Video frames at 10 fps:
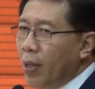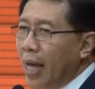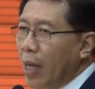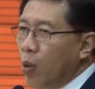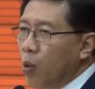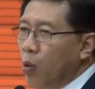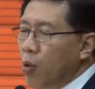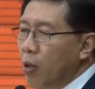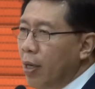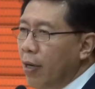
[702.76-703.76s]
คนแห่ดู
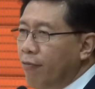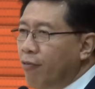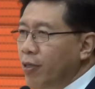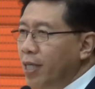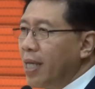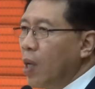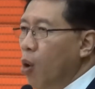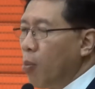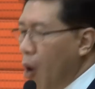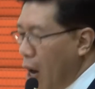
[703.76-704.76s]
ฟอสเซนทั้
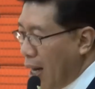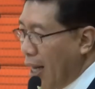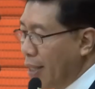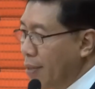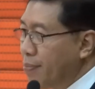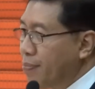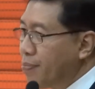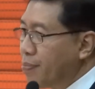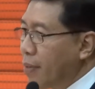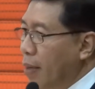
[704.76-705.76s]
งโลกเพราะอะไร
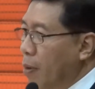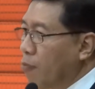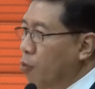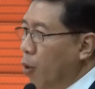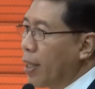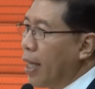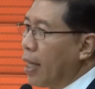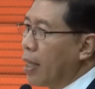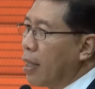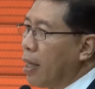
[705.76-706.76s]
เพราะฝน
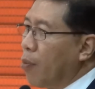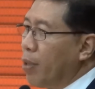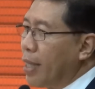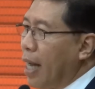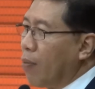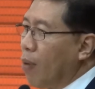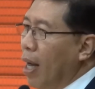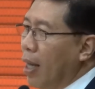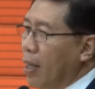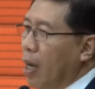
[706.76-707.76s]
เนี่ยเขาวิจารณ์
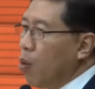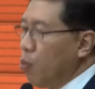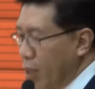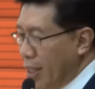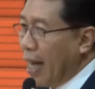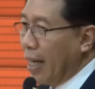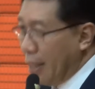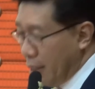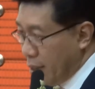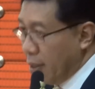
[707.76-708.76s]
ว่าเขาวิจาร
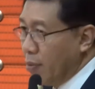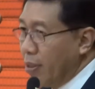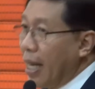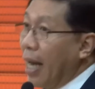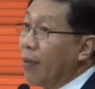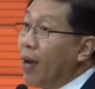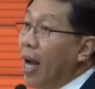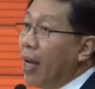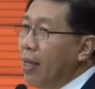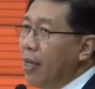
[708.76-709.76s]
ณ์ในหนังสือวิจารณ์
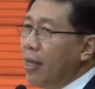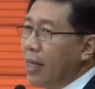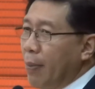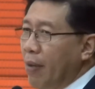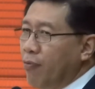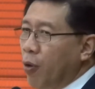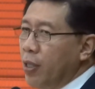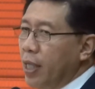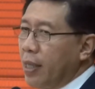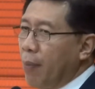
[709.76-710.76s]
ว่าทำไมฝ
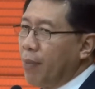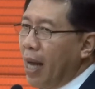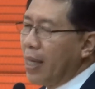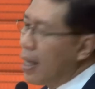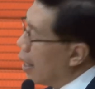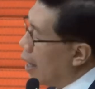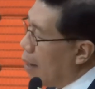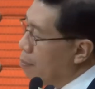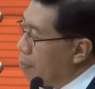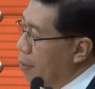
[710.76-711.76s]
นจึงทำหนังได้รา
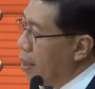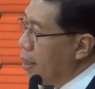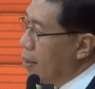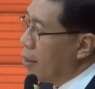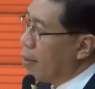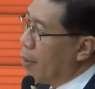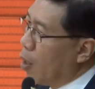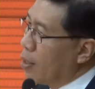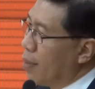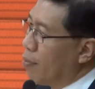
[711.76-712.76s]
คาทำ
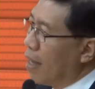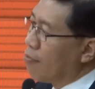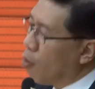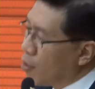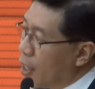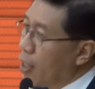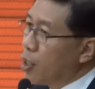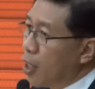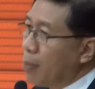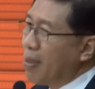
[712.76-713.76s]
ไมคอนเซปต์ของหนังฟอสเซน
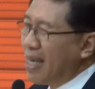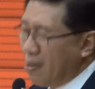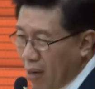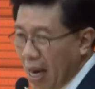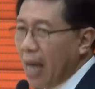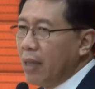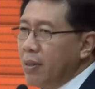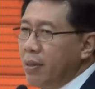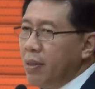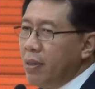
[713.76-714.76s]
จึง10,000 กว่าล้าน
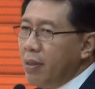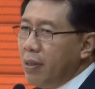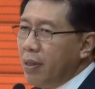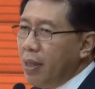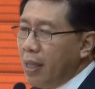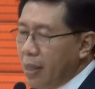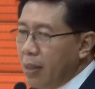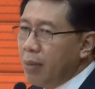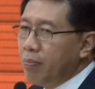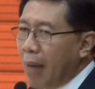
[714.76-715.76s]
ห
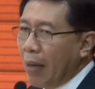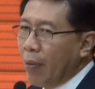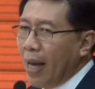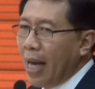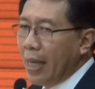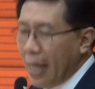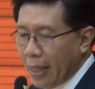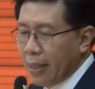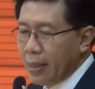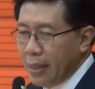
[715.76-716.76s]
รือ1,000 กว่าล้านเห
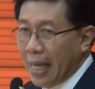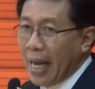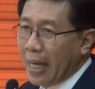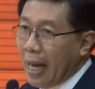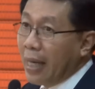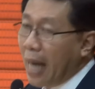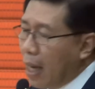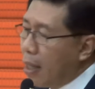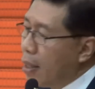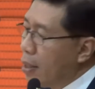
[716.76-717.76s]
รียญในการขาย
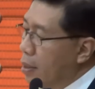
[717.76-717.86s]
หนัง